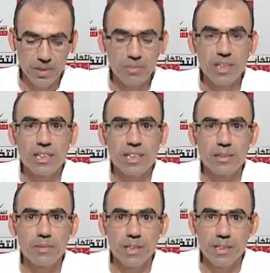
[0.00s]
بسم الله
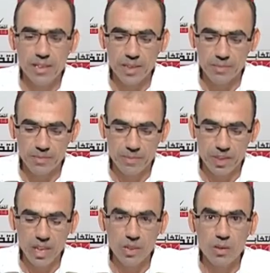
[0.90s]
الرحمن الرحيم
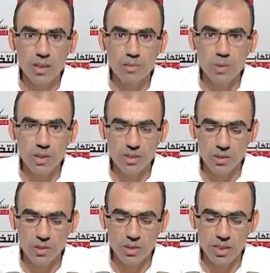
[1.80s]
أيها
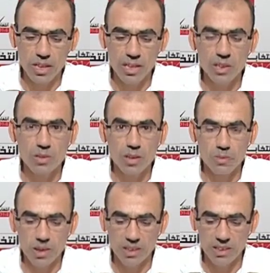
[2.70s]
المواطنون أيتها
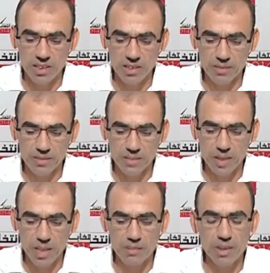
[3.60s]
المواطنات
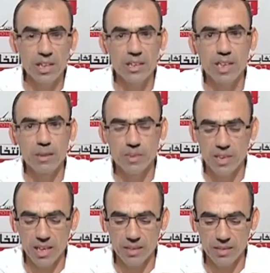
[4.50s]
أبناء جيمس
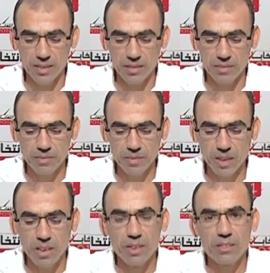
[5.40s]
العزيزة
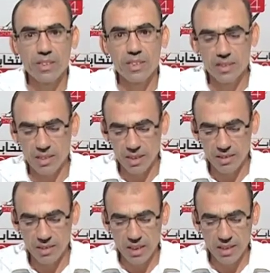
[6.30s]
في إطار
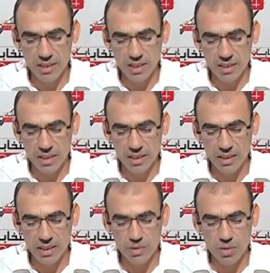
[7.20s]
السعي إلى
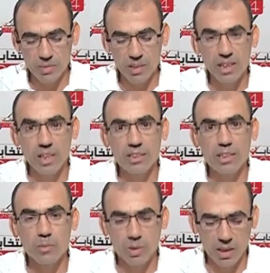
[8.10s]
تكريس وبناء
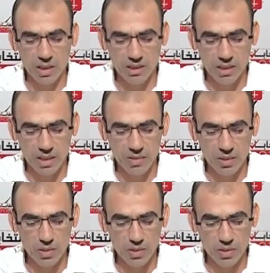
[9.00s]
الديمقراطية
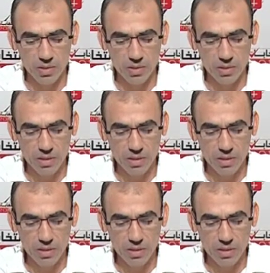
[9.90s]
في تونس